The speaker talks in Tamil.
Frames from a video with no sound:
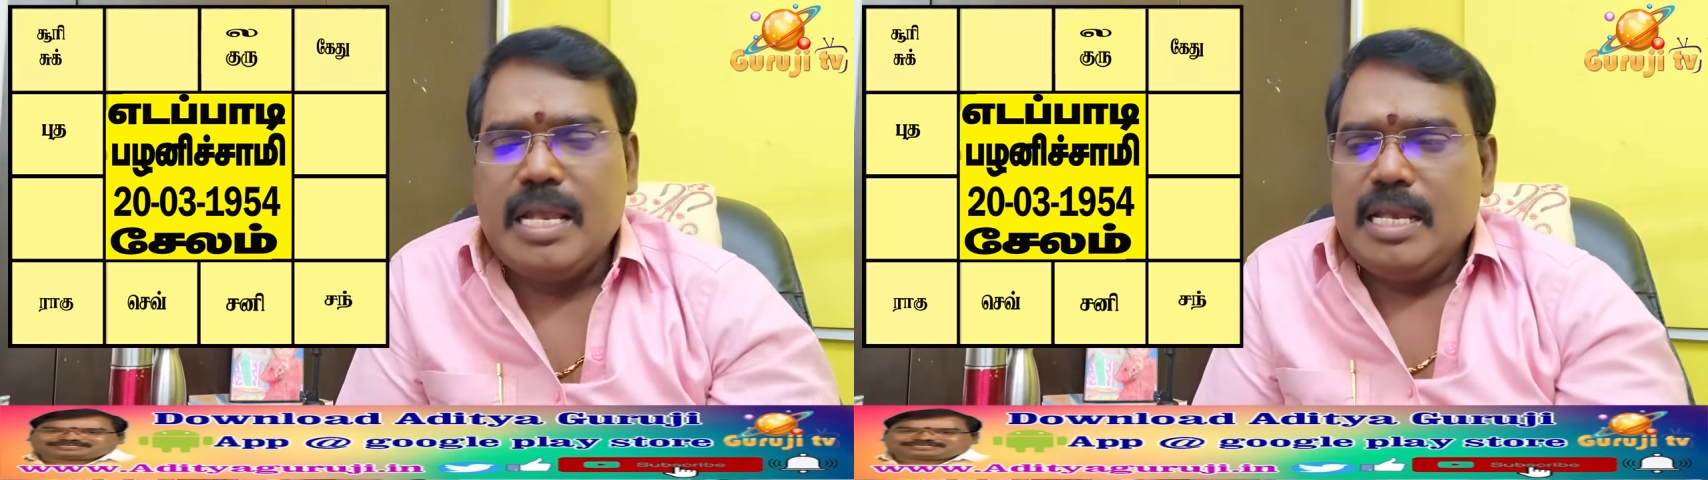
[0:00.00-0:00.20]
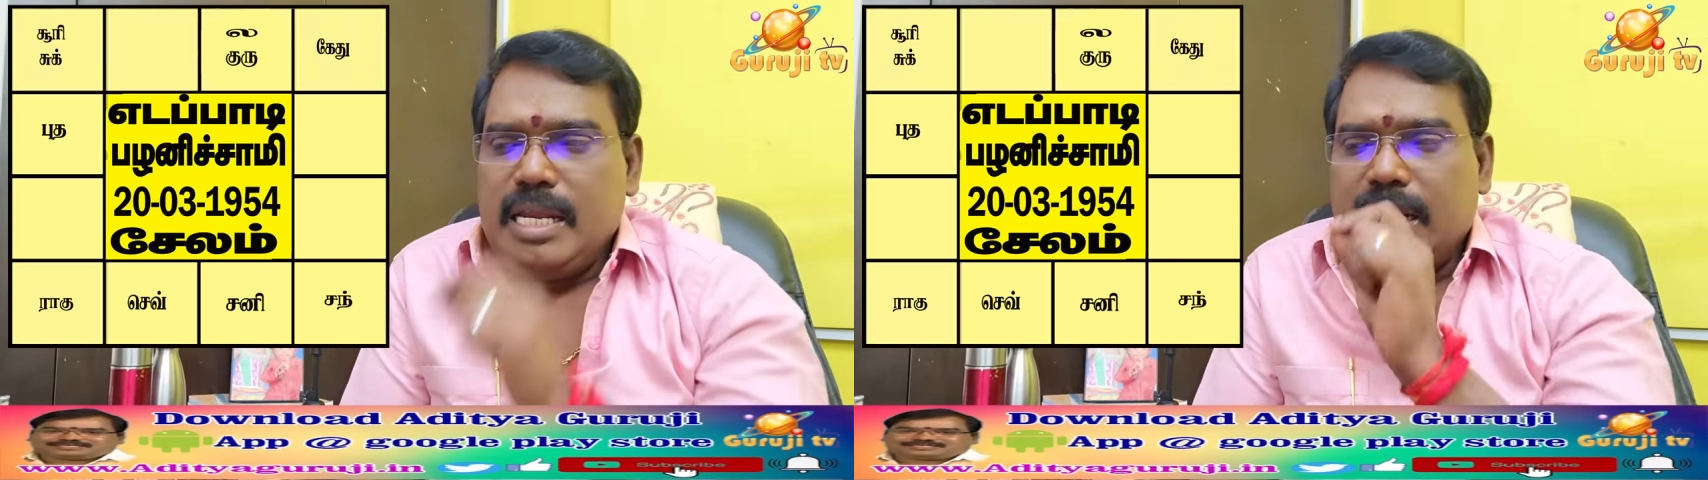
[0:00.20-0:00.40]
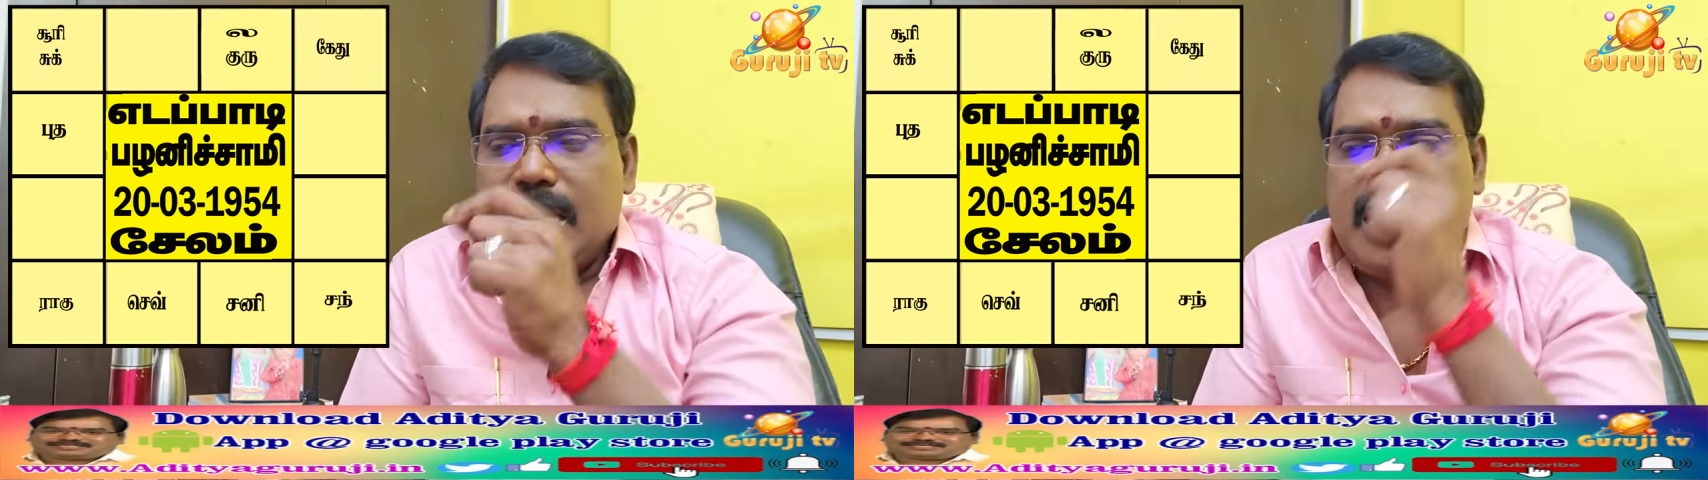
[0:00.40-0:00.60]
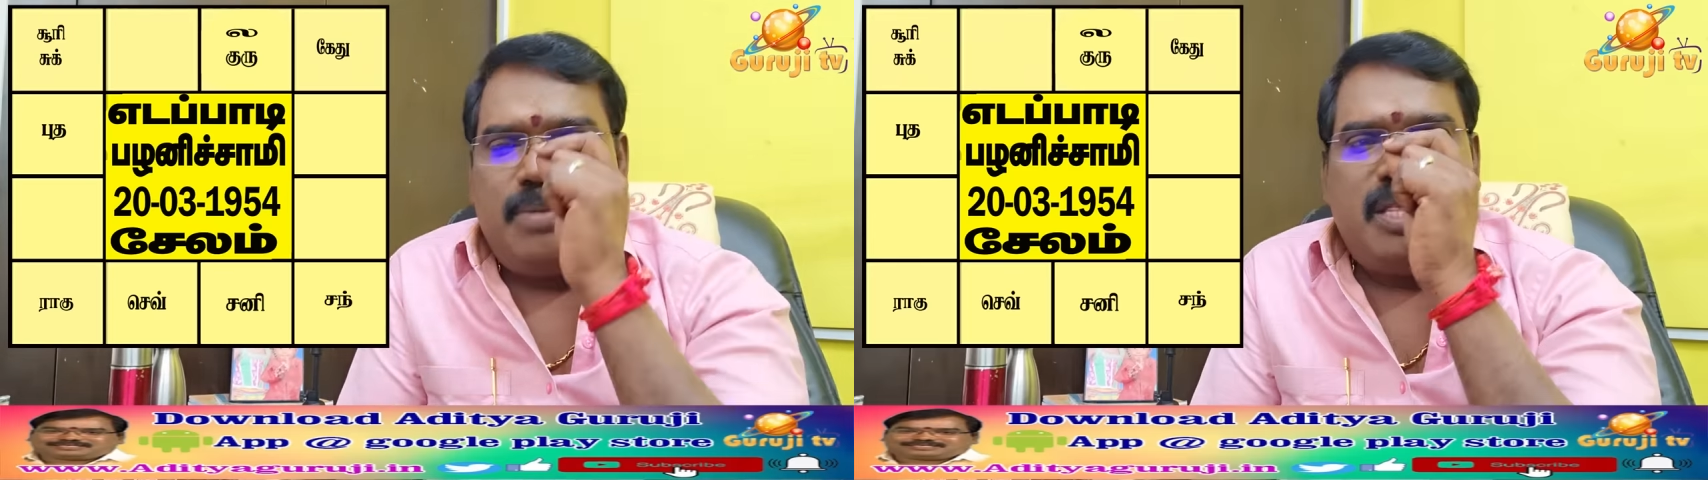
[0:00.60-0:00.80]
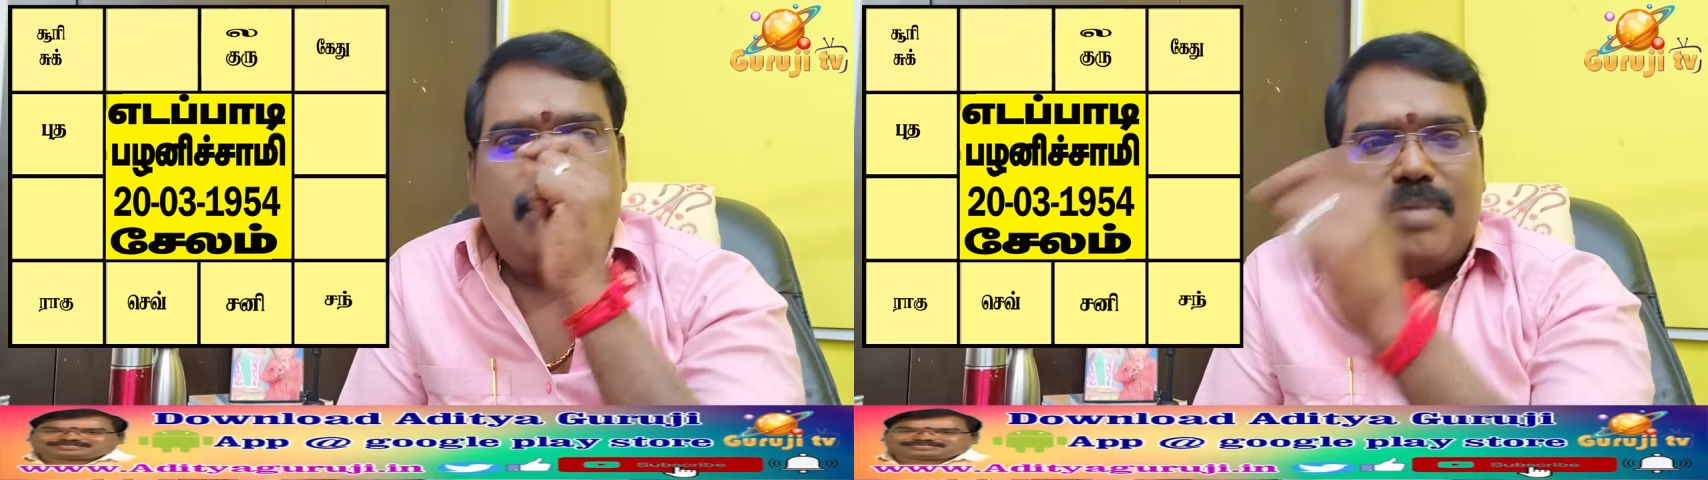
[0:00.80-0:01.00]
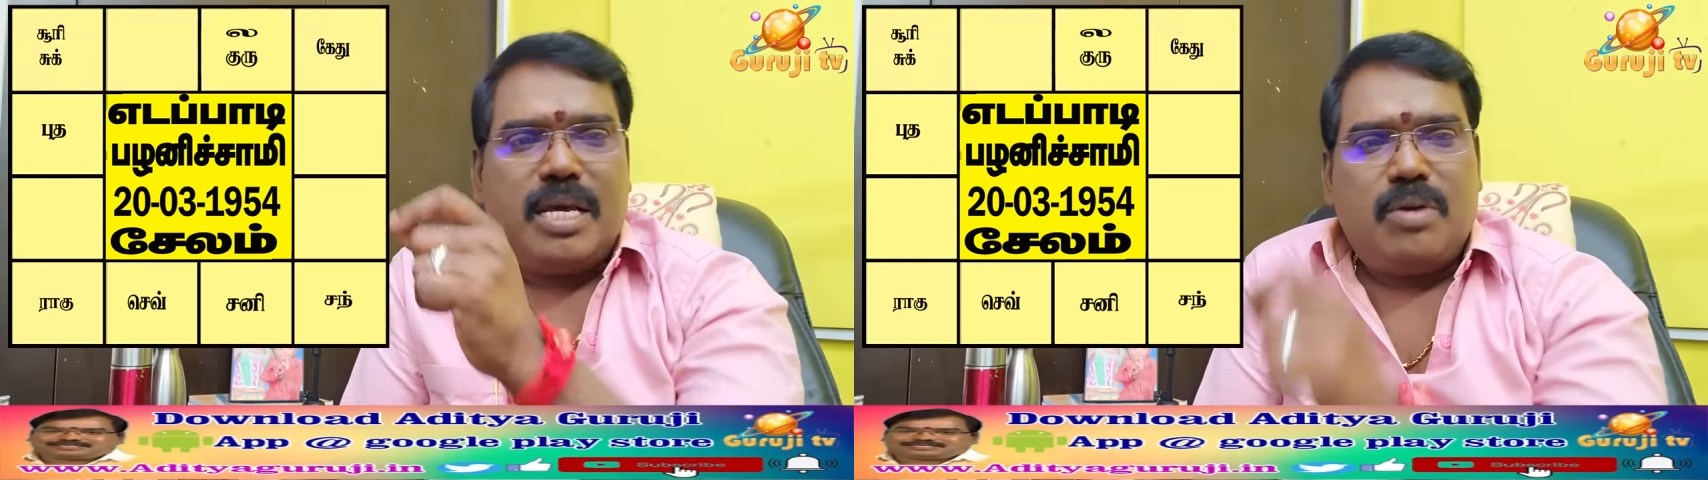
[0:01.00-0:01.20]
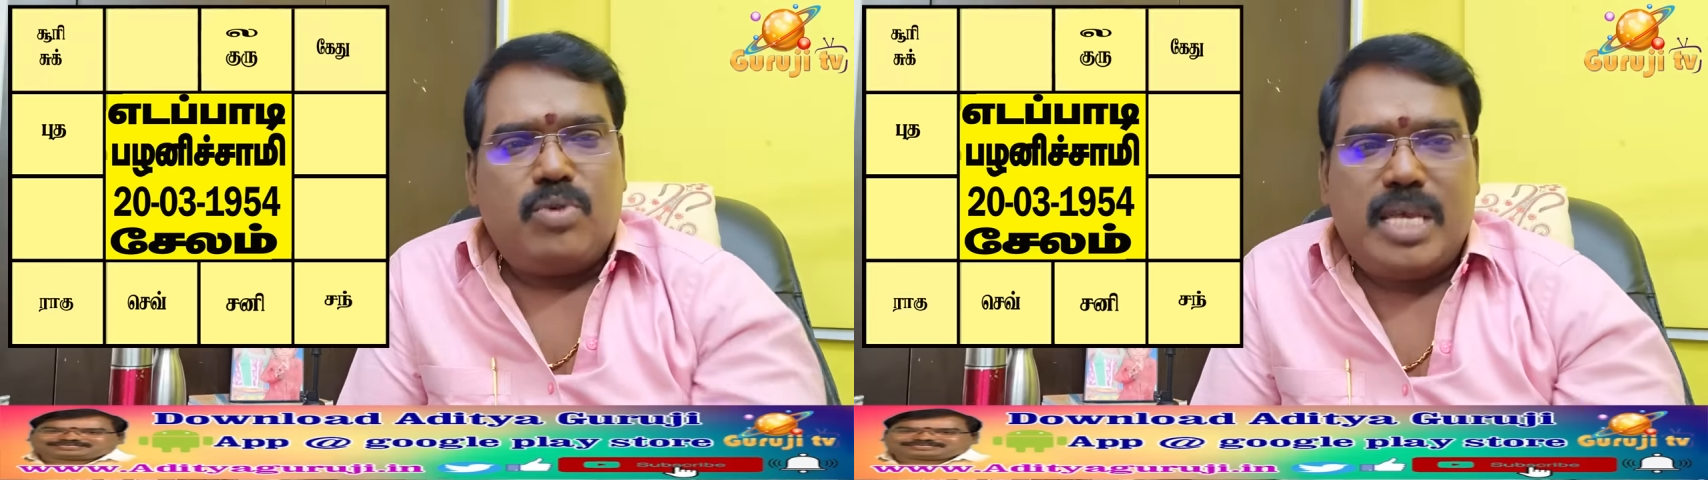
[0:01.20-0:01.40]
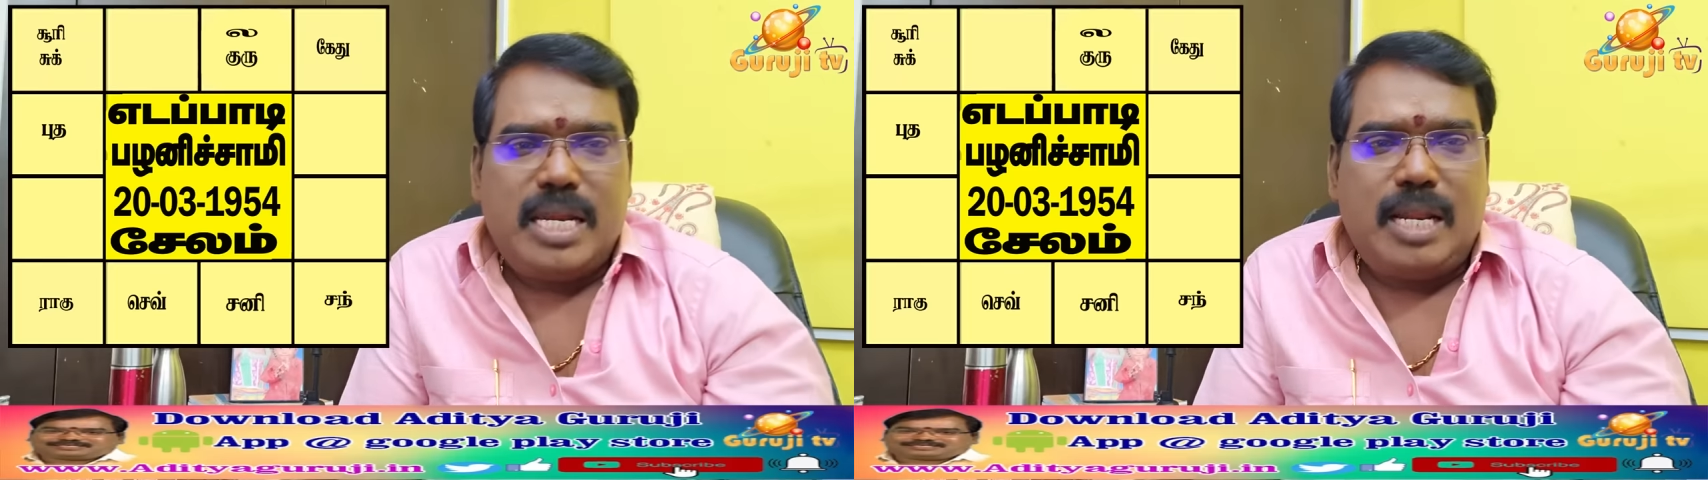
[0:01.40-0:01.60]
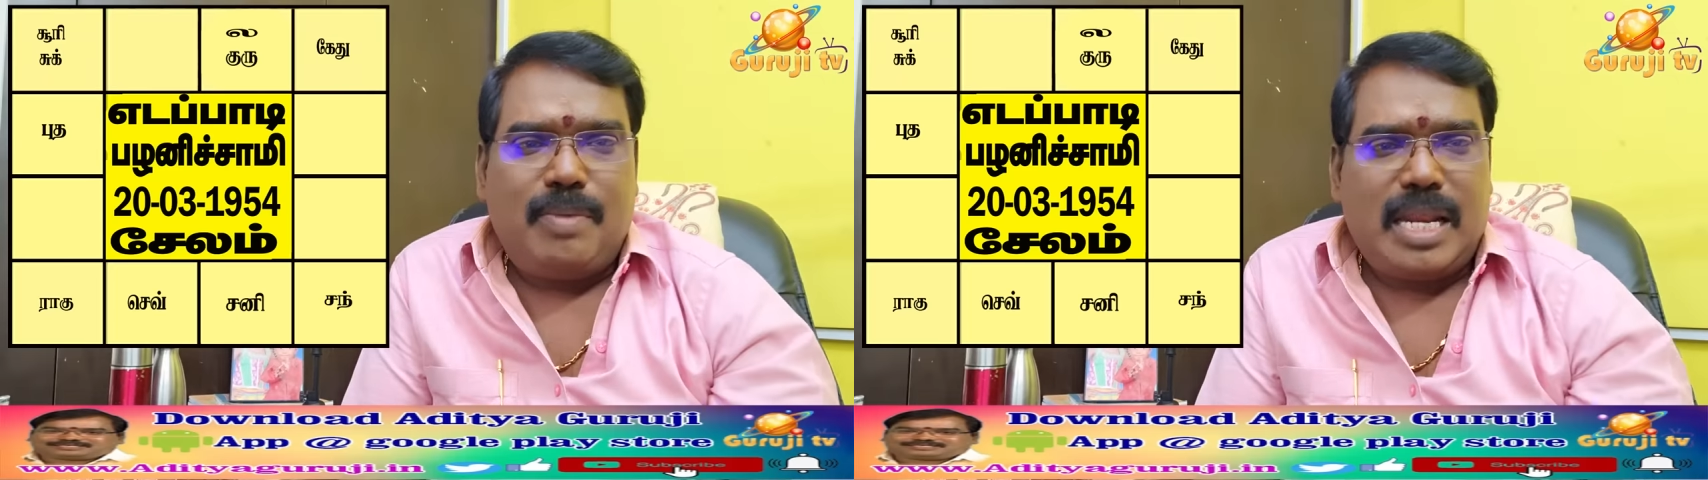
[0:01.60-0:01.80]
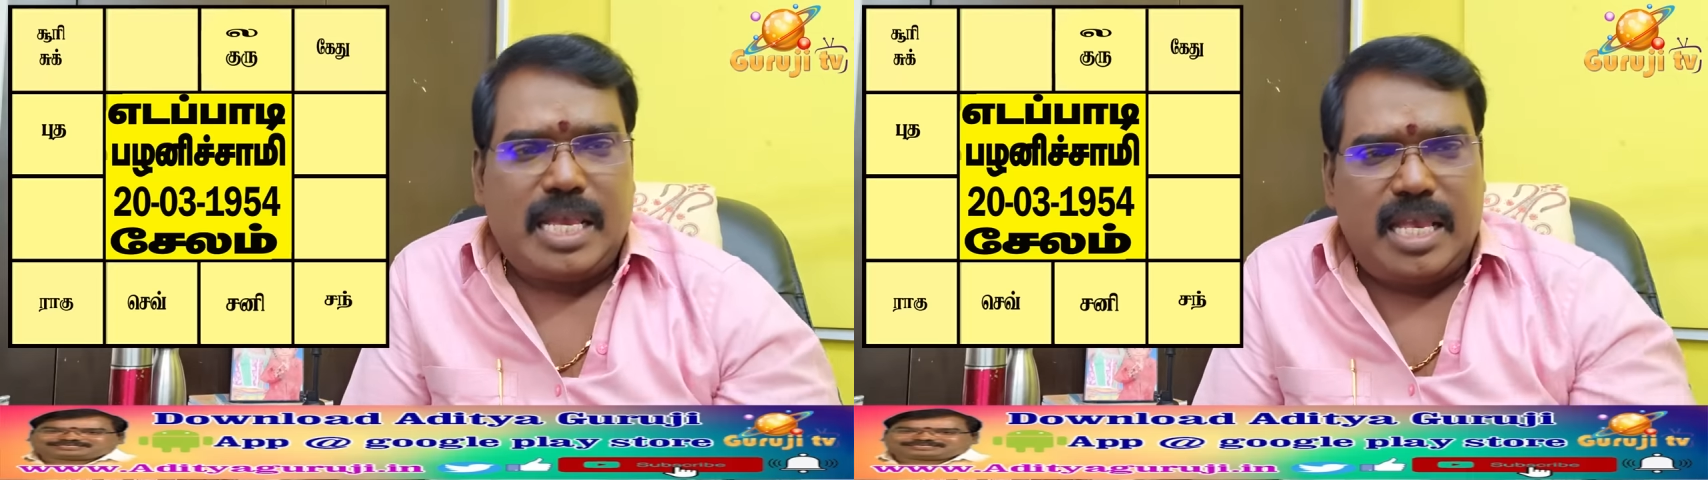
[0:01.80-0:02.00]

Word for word: லக்னாதிபதி மிக உயர் நிலைமையில்